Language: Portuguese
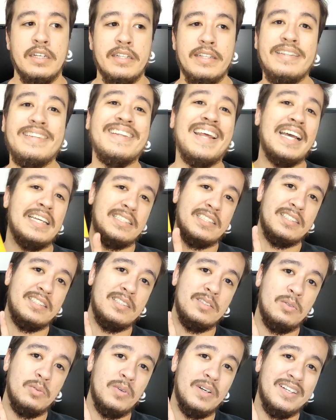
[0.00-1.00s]
nessa
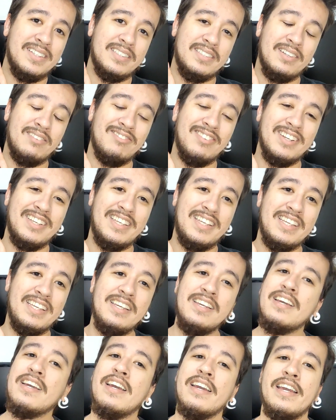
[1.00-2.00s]
situação
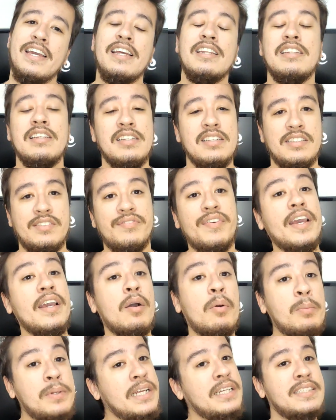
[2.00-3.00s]
aqui eles vêm
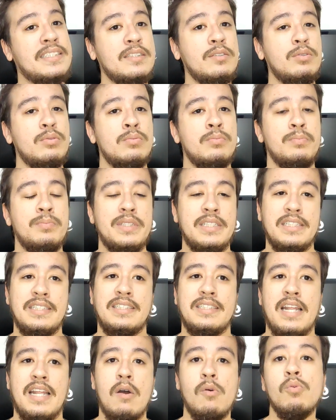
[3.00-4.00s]
ao Brasil
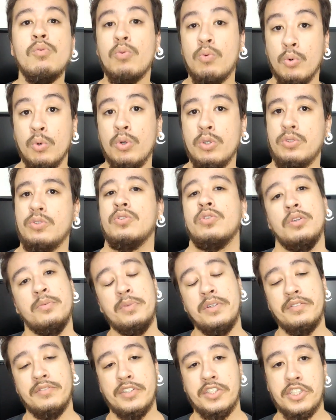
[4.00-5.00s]
ministrar um curso
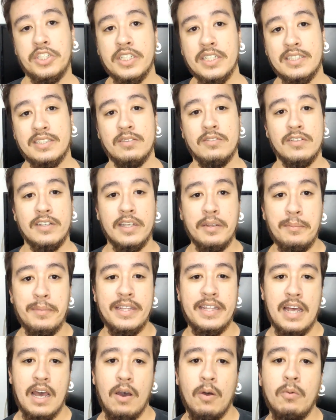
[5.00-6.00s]
sobre investigação
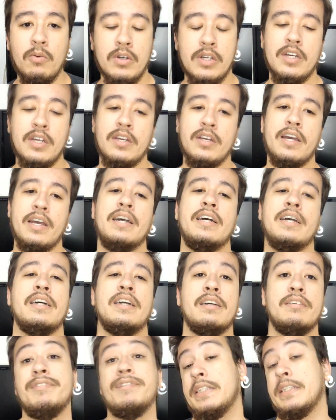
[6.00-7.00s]
criminal
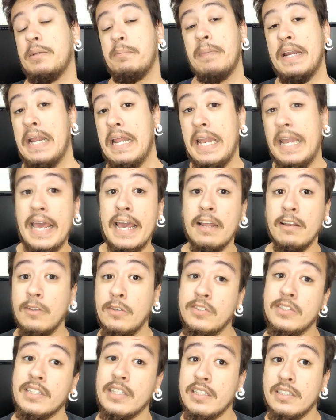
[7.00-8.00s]
é, fazer
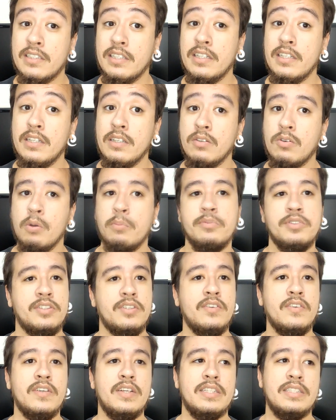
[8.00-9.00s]
paralelos entre como
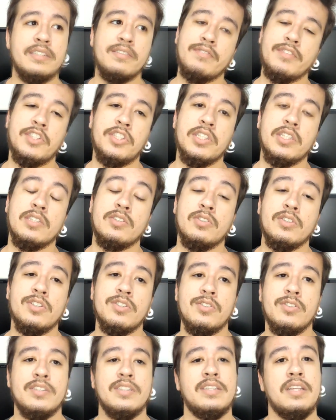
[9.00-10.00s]
são as
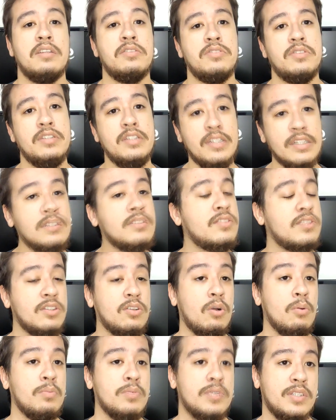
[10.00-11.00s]
investigações nos Estados Unidos e
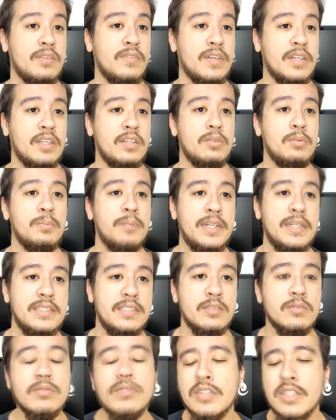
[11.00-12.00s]
como são aqui no
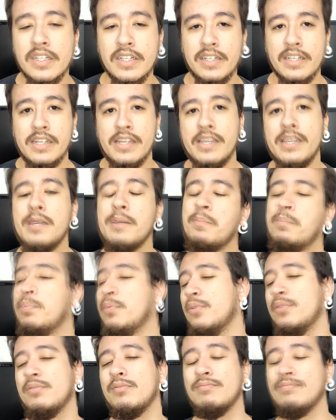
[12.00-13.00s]
Brasil. E
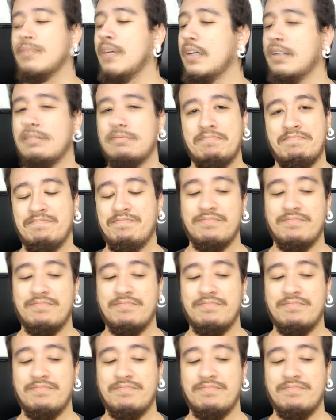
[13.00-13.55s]
por uma